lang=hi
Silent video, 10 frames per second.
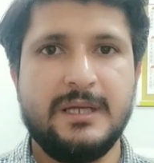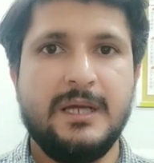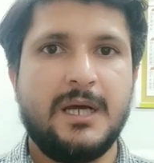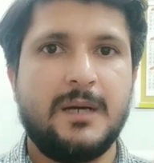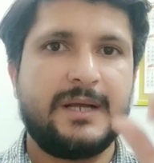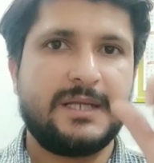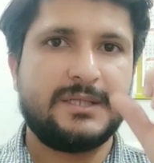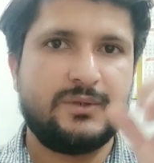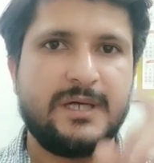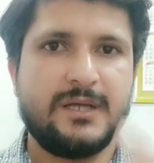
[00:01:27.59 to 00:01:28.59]
हमारा जो
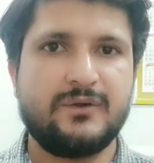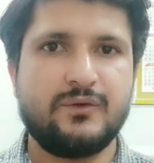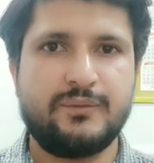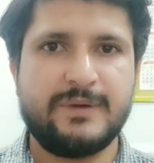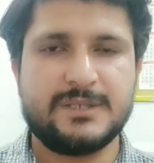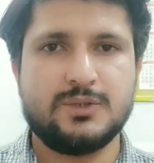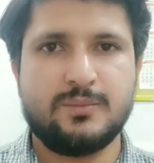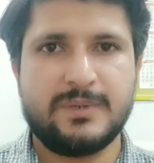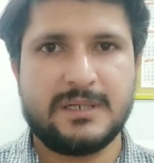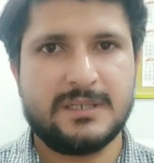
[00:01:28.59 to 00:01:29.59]
है रूफ फैन जो
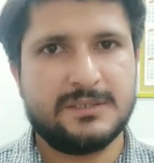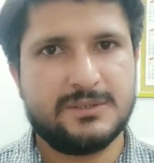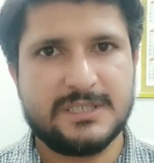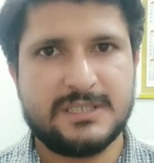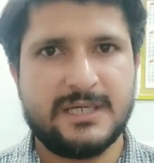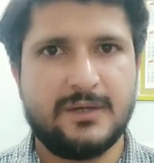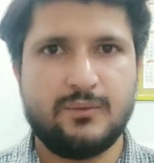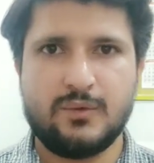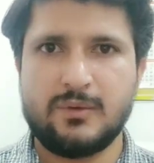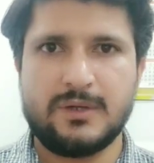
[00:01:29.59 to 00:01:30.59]
ऊपर जो चलते हैं
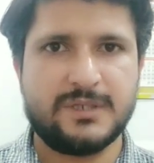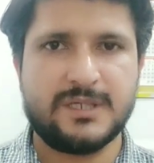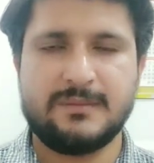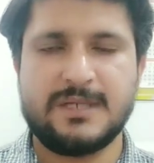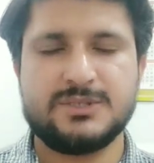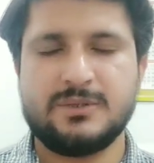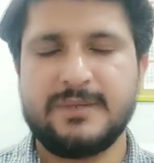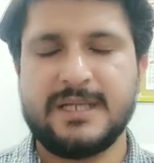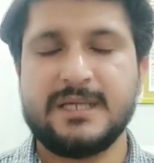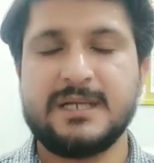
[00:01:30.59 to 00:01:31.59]
वो उनकी बात जो है मैं
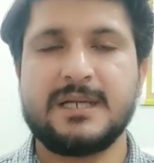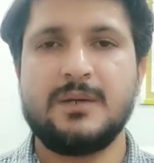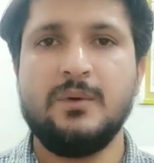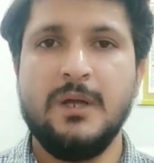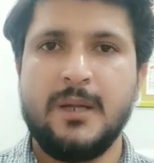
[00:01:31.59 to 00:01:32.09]
नहीं कर रहा हूँ